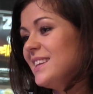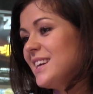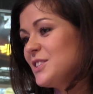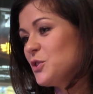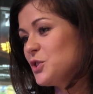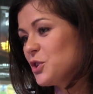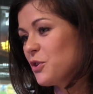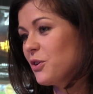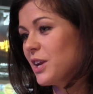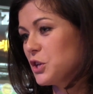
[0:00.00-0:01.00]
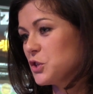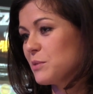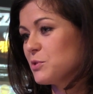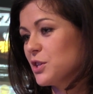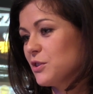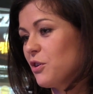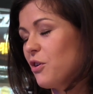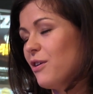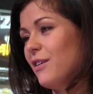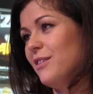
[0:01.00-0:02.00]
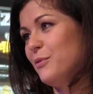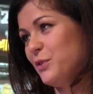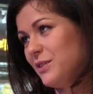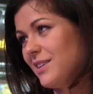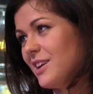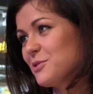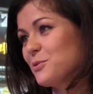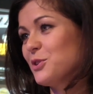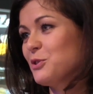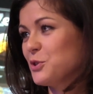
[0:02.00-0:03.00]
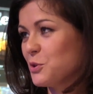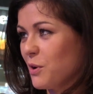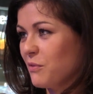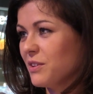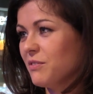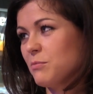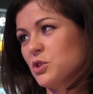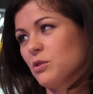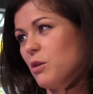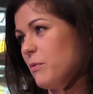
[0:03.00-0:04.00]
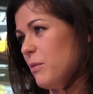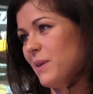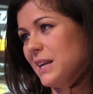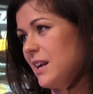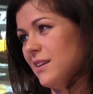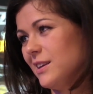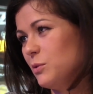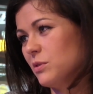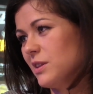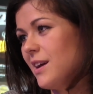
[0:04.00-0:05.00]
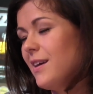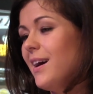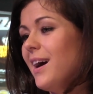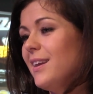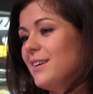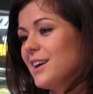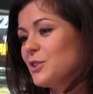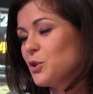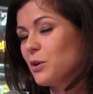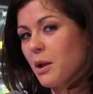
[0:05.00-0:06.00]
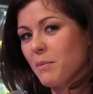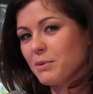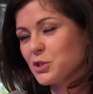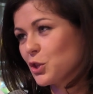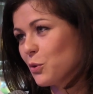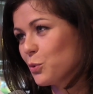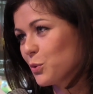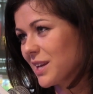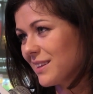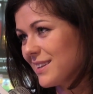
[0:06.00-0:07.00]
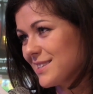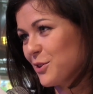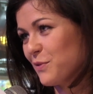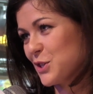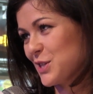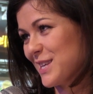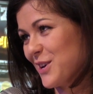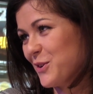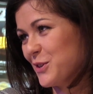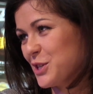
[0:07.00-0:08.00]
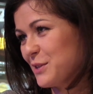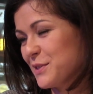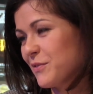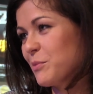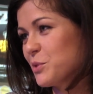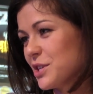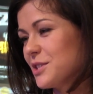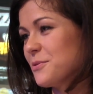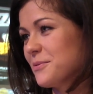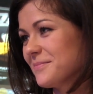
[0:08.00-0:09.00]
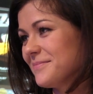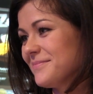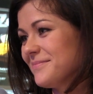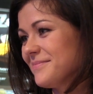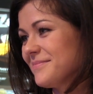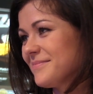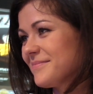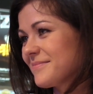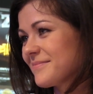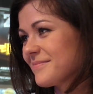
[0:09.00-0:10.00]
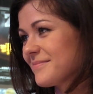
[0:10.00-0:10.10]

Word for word: Na co dzień ograniczam się do e, fitnessu i do siłowni. Wiem, że to banalne i nudne, ale ja ciągle mam jeszcze tą nutkę tańca towarzyskiego gdzieś w swoim życiu. E,